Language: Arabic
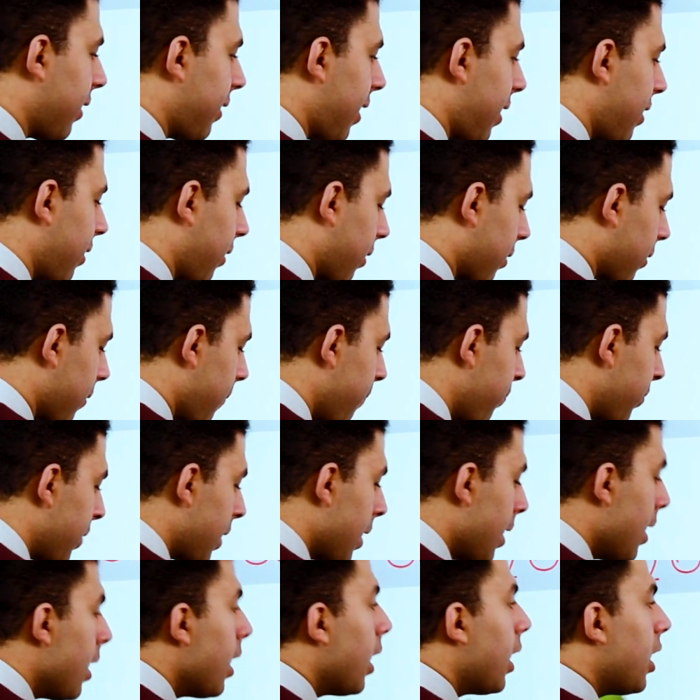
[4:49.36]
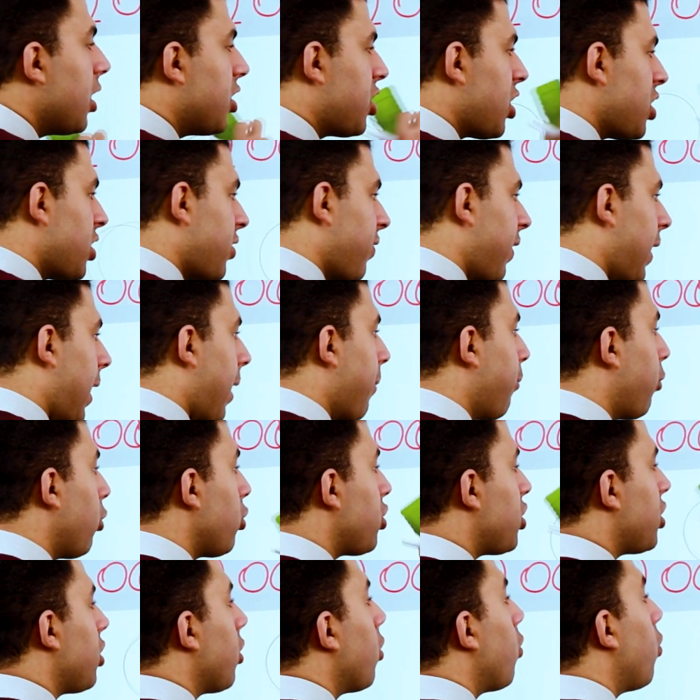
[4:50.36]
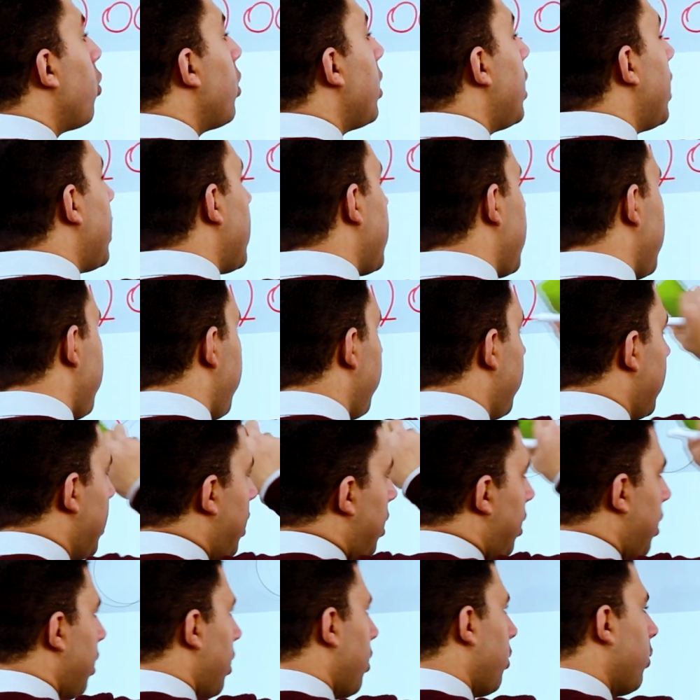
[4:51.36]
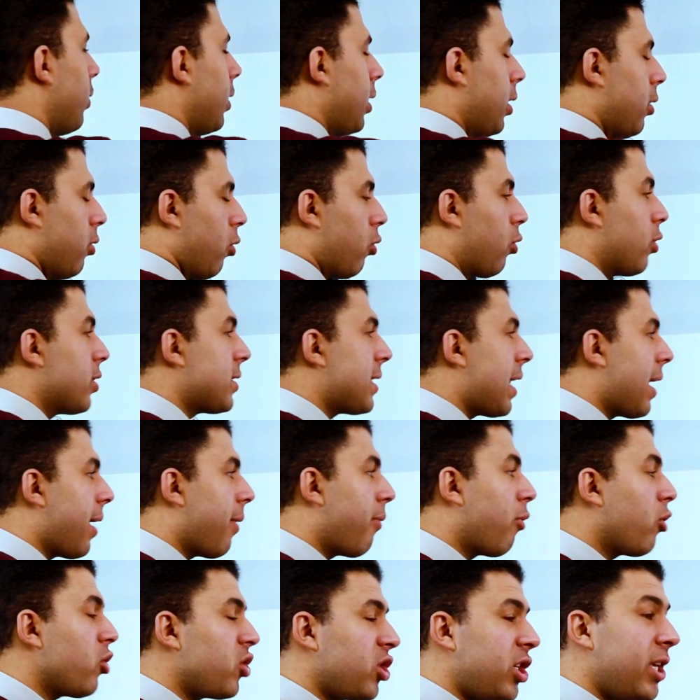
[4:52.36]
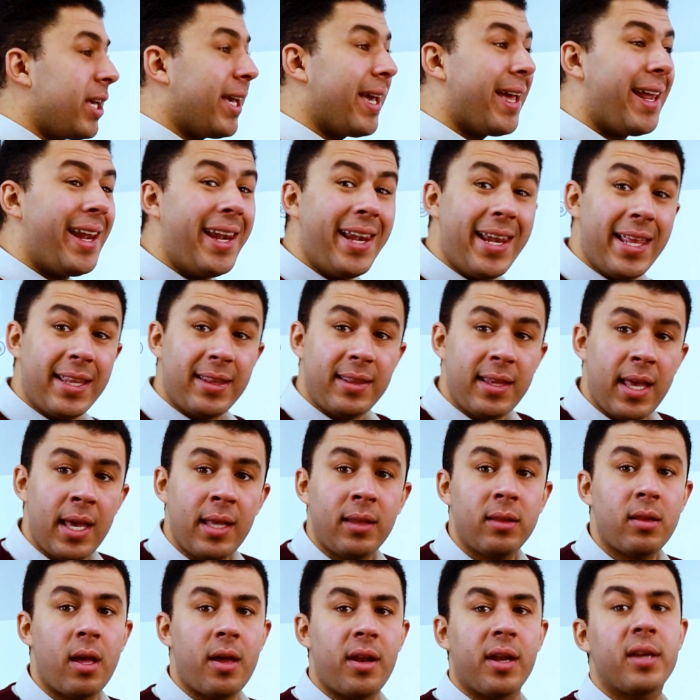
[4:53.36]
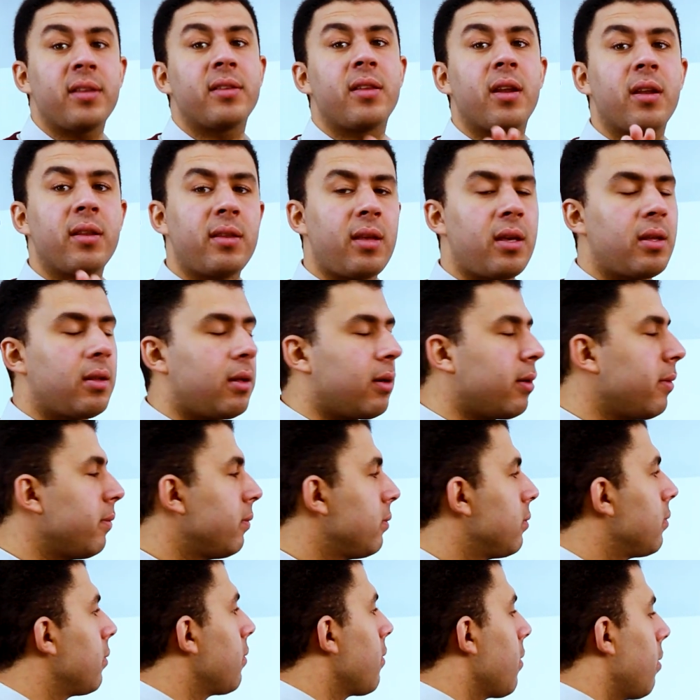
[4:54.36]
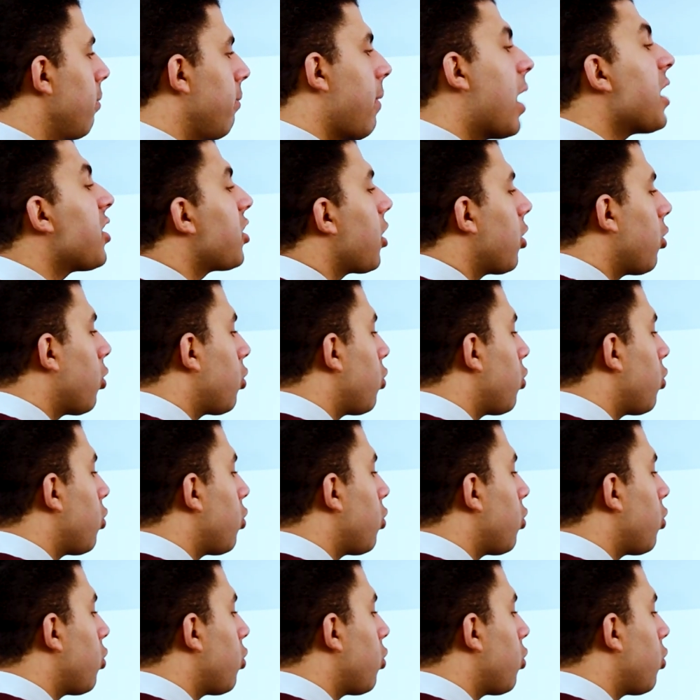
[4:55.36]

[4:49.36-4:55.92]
ريتينر الجينجيفال ابروتشنج والكلوزالي ابروتشنج الاثنين دايركت ريتينر ماشي يا